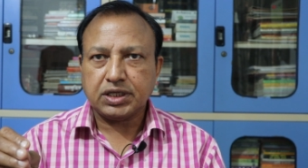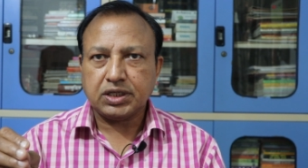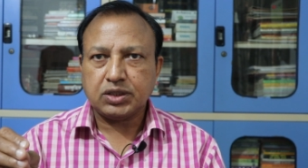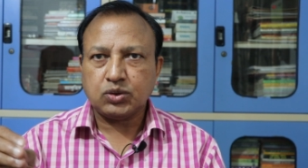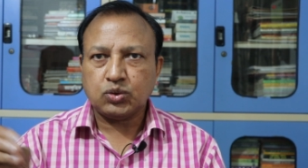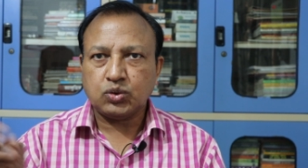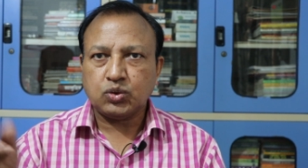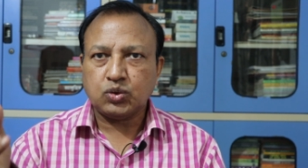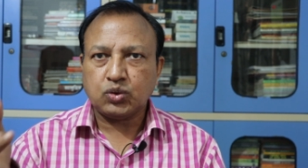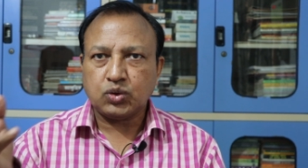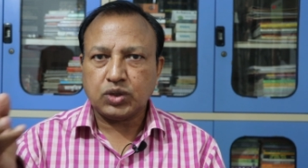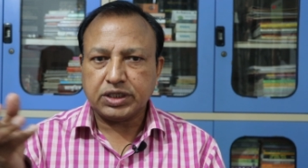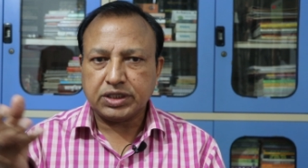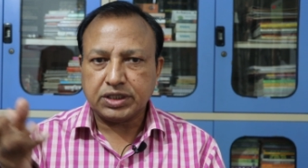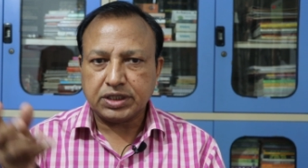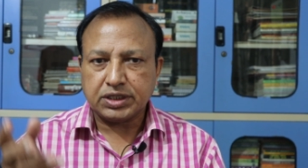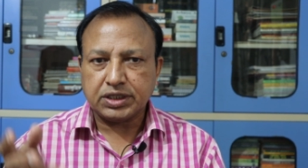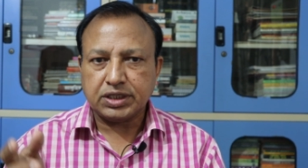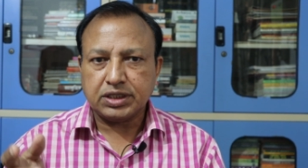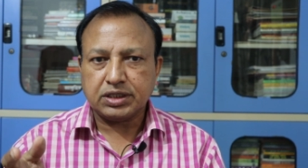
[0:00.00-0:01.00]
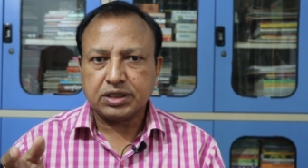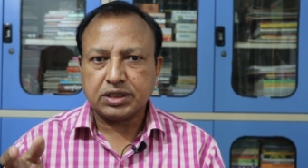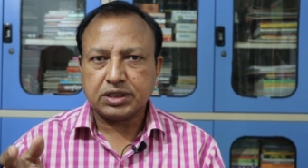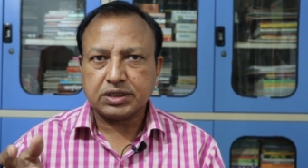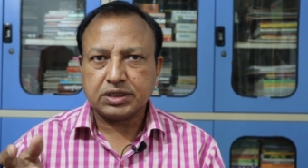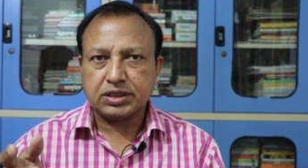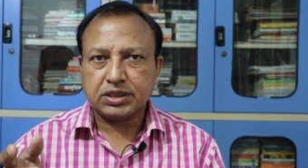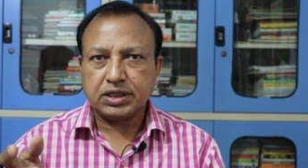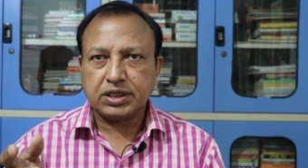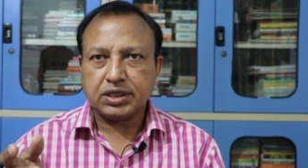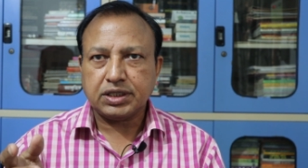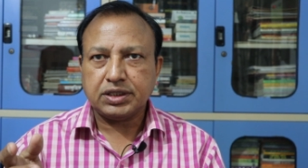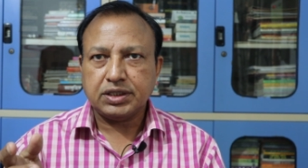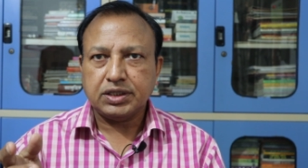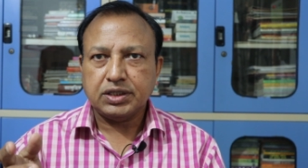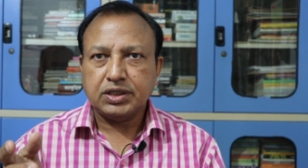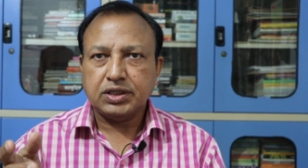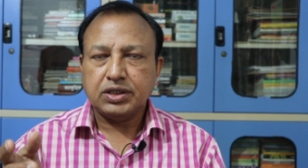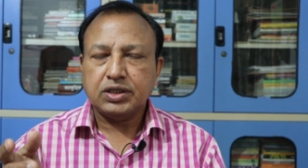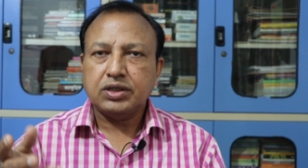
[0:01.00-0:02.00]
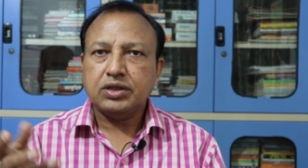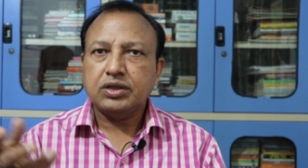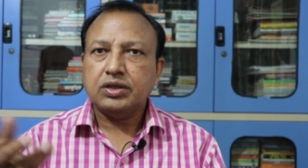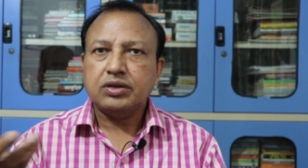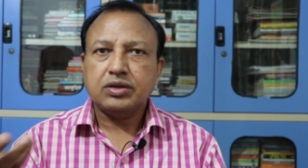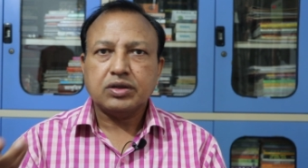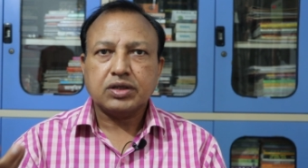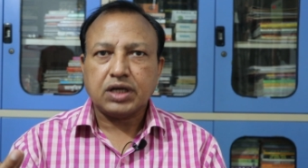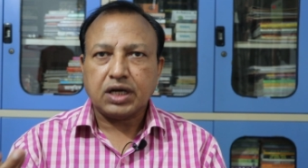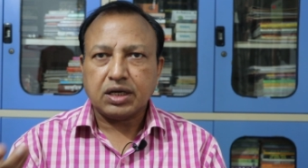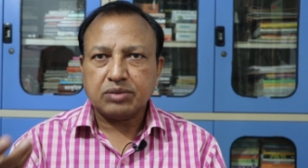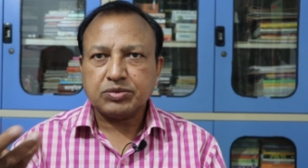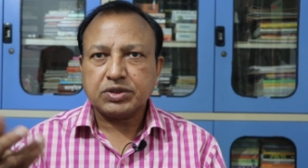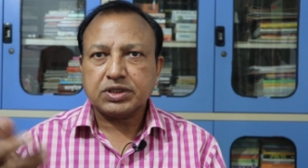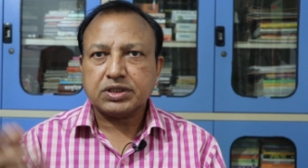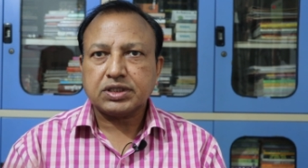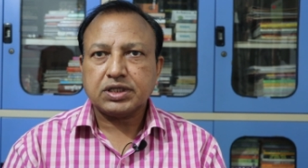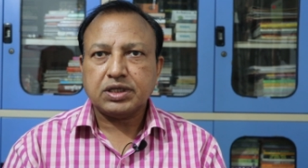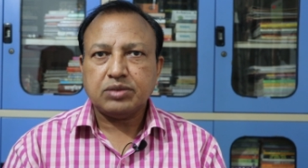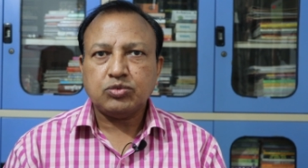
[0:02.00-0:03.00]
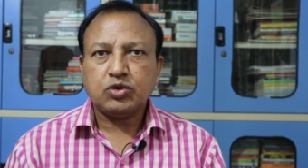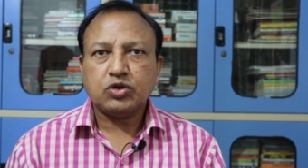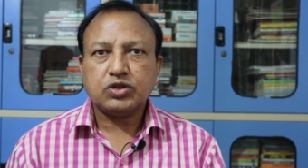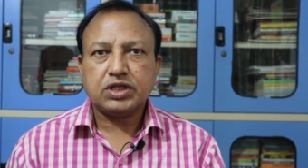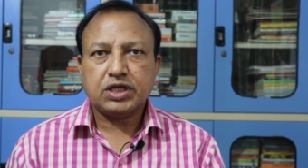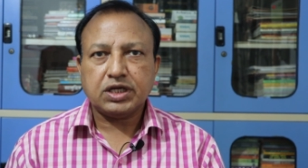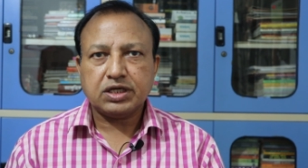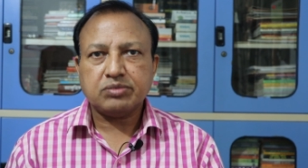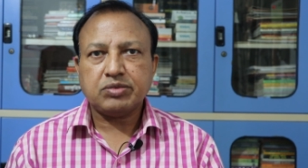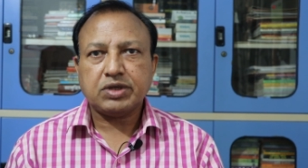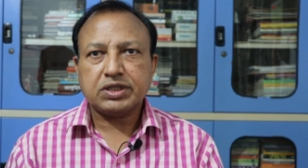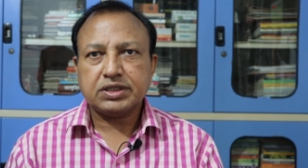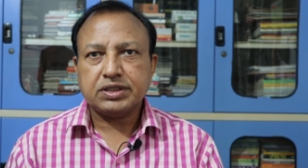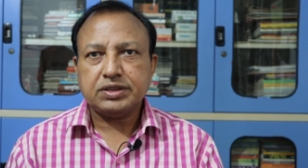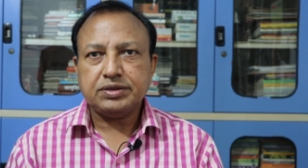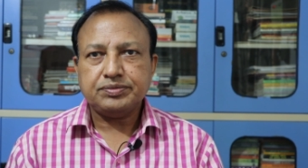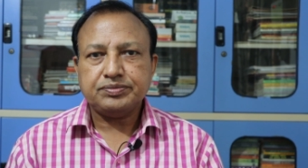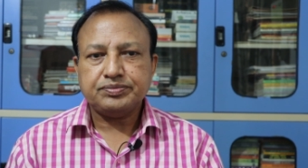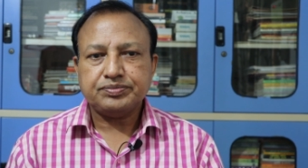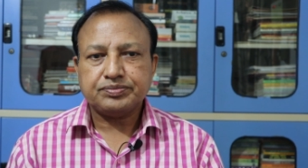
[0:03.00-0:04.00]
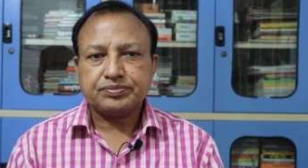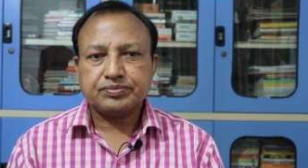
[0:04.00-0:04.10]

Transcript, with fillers: हैं लोगों को एंटरटेन करते हैं काम करते हैं बहुत तरह की बातें